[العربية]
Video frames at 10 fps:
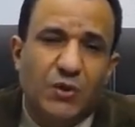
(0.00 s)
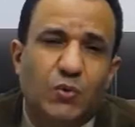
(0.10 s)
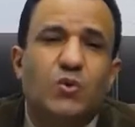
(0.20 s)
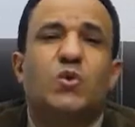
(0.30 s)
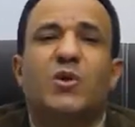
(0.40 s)

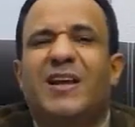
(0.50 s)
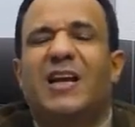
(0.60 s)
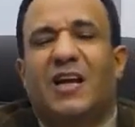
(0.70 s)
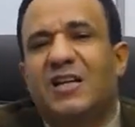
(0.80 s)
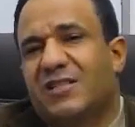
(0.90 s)
وصولا إلى
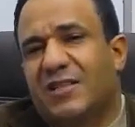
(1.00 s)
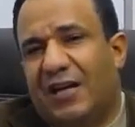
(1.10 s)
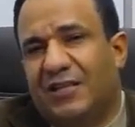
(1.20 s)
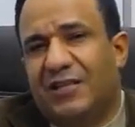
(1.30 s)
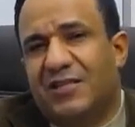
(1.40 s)
العصر
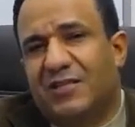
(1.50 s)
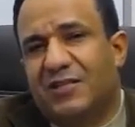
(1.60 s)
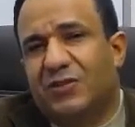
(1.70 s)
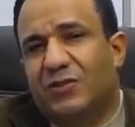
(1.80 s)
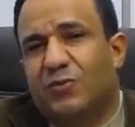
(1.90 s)
الحديث
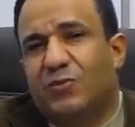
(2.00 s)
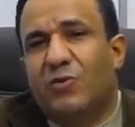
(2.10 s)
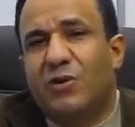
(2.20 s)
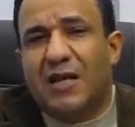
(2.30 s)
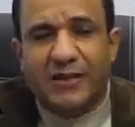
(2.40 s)

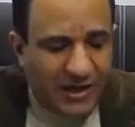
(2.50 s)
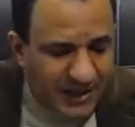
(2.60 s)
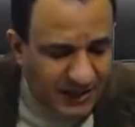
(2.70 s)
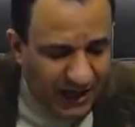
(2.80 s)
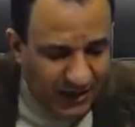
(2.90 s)
ووضعت لك
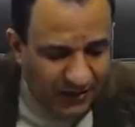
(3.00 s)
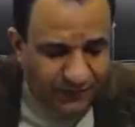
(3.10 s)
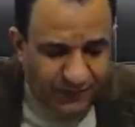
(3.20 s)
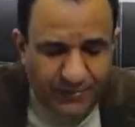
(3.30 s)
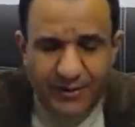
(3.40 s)
تعريف
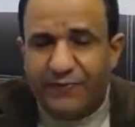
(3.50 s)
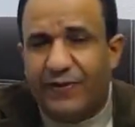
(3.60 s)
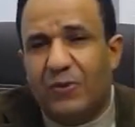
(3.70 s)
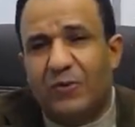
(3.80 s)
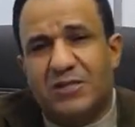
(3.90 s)
في, في
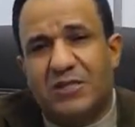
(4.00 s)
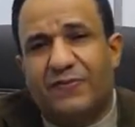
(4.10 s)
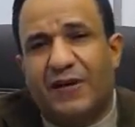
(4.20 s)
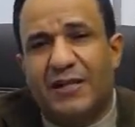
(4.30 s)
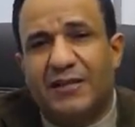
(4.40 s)
أول
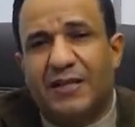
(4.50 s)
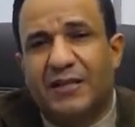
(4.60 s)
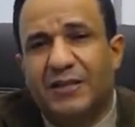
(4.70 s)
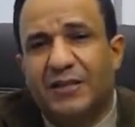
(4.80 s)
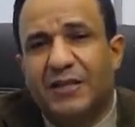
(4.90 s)
صفحة عندك
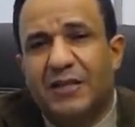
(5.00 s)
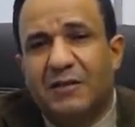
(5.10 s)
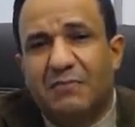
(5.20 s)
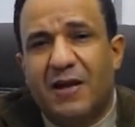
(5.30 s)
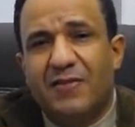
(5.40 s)

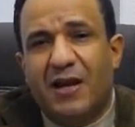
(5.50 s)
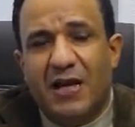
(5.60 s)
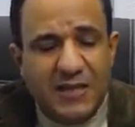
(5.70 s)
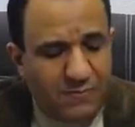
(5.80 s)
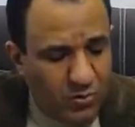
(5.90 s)
بأن
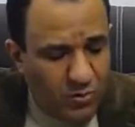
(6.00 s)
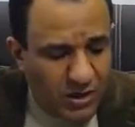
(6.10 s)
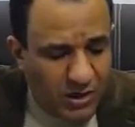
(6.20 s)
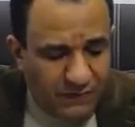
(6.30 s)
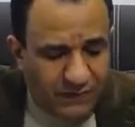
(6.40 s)
الأدب هو
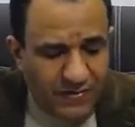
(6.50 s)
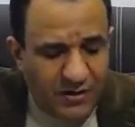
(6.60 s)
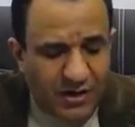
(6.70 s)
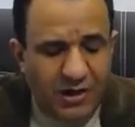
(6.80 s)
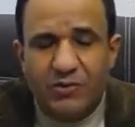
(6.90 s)
فن
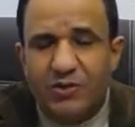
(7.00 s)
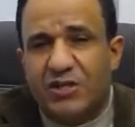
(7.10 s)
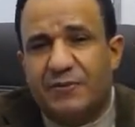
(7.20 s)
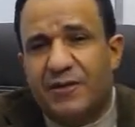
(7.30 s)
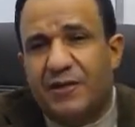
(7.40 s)
القول
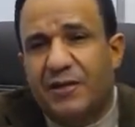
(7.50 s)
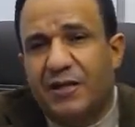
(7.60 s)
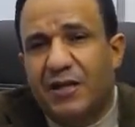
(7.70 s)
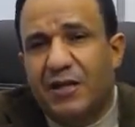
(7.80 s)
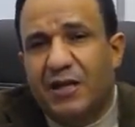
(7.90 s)
الجميل
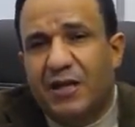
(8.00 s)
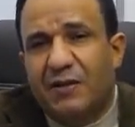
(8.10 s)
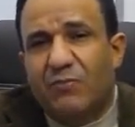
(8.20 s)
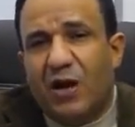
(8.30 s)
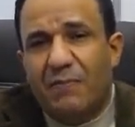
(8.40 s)

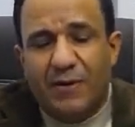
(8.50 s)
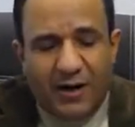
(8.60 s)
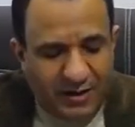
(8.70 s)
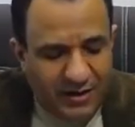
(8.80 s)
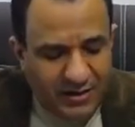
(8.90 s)
المعبر
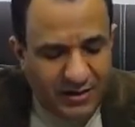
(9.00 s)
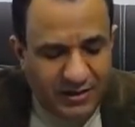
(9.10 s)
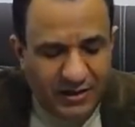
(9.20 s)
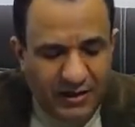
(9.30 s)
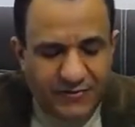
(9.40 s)
عن خلجات
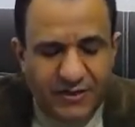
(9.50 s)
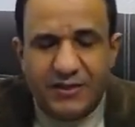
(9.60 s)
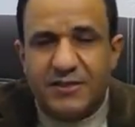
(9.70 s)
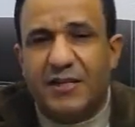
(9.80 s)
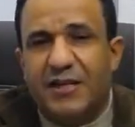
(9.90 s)
النفس
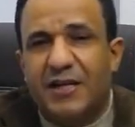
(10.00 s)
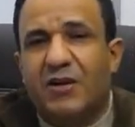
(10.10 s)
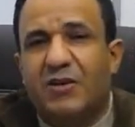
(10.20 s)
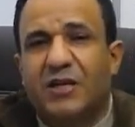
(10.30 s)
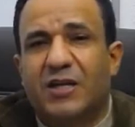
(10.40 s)
الإنسانية
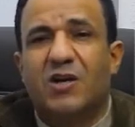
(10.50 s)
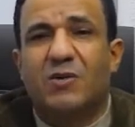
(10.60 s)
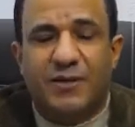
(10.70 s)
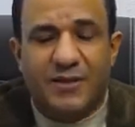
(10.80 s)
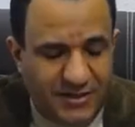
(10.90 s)
وتجارب
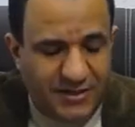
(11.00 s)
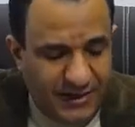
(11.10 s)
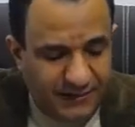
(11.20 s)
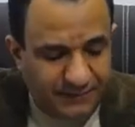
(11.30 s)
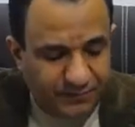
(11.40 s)
الإنسان